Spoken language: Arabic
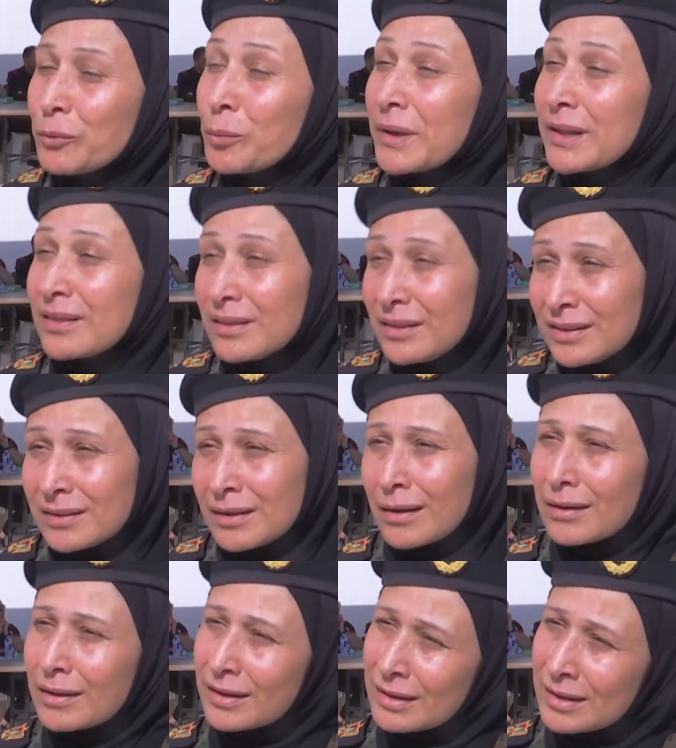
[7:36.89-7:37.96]
ممثلين
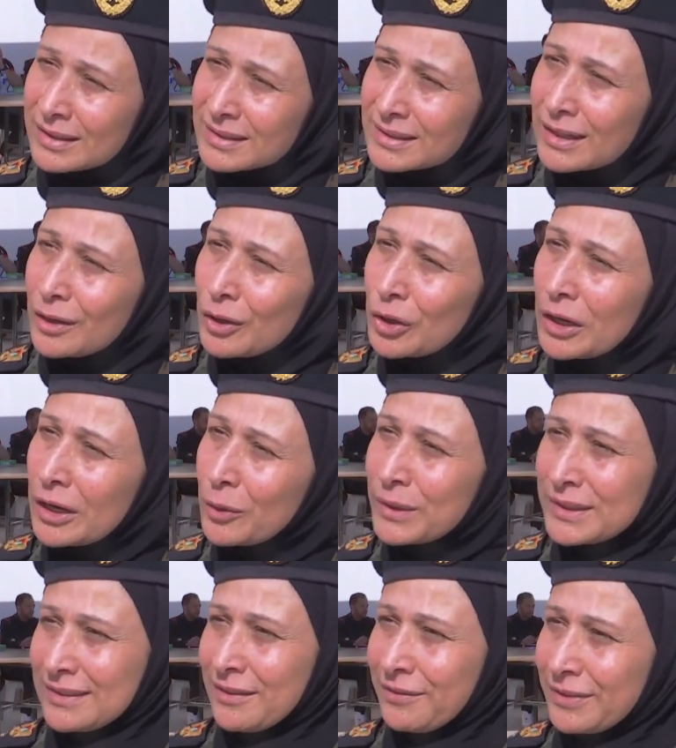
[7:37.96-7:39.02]
القناصل آه،
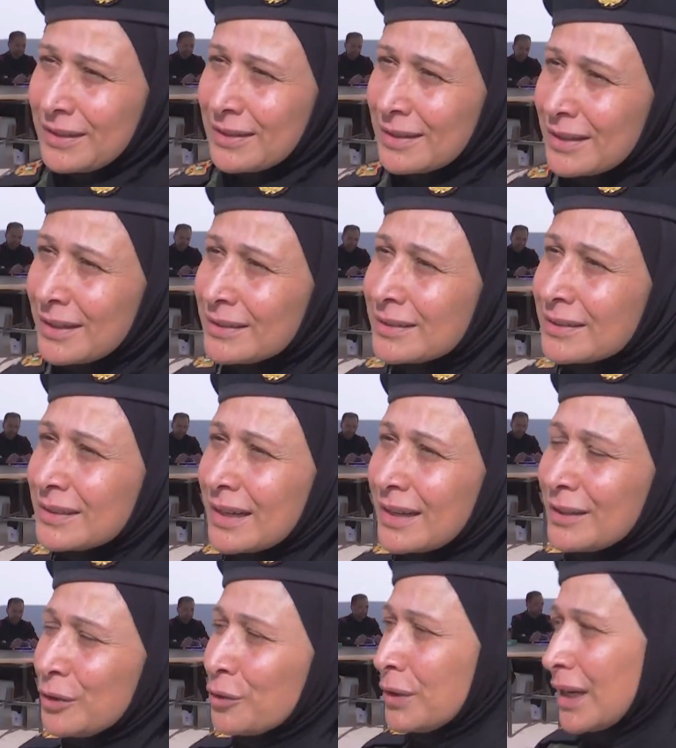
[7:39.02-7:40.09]
والسفارات
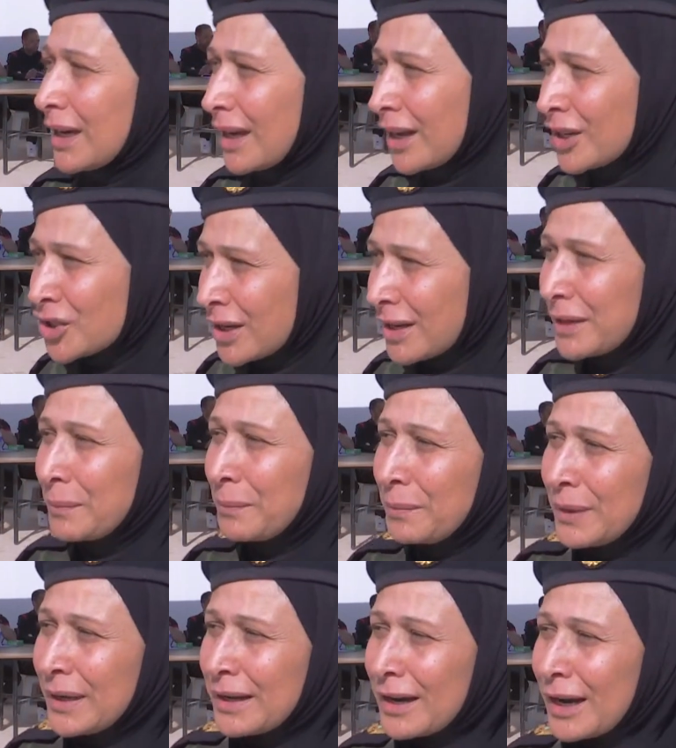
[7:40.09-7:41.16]
يعني هناك
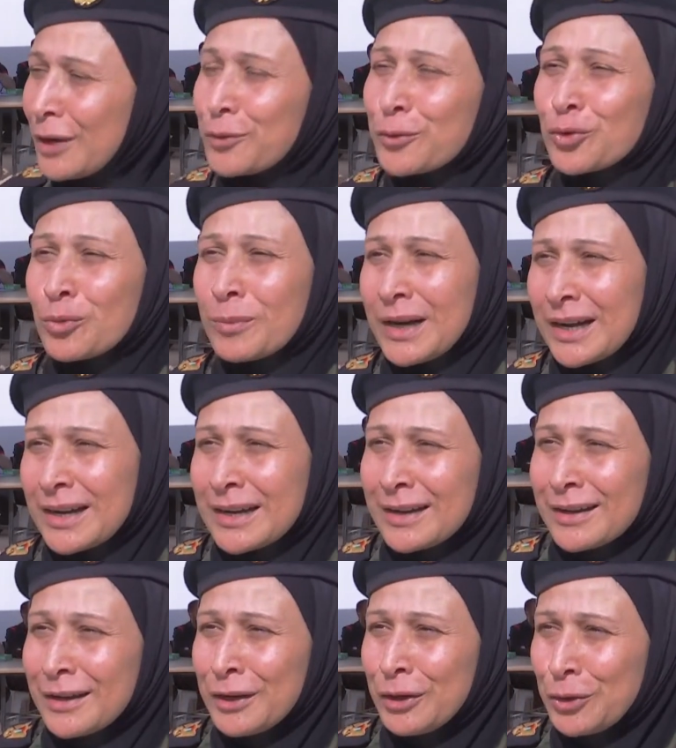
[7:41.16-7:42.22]
أجانب آه، راح يكونوا
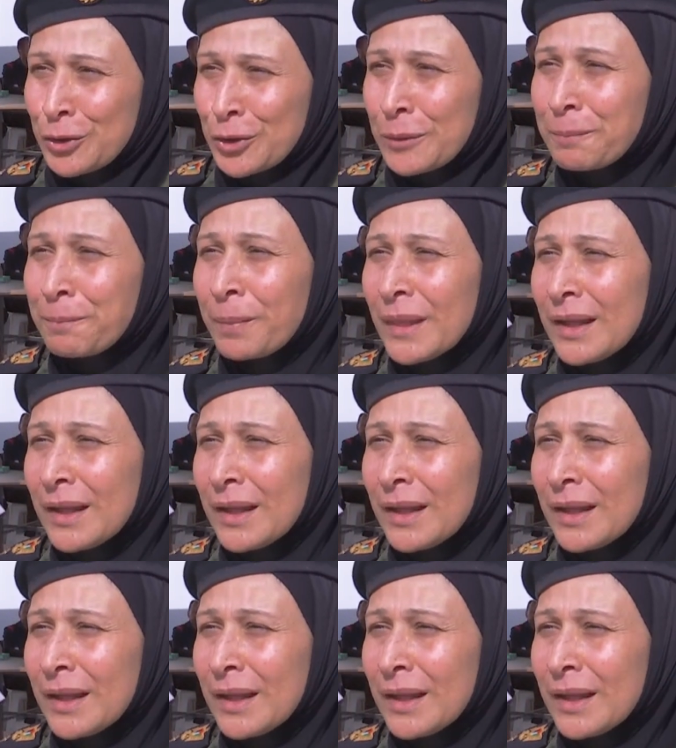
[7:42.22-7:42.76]
معنا اليوم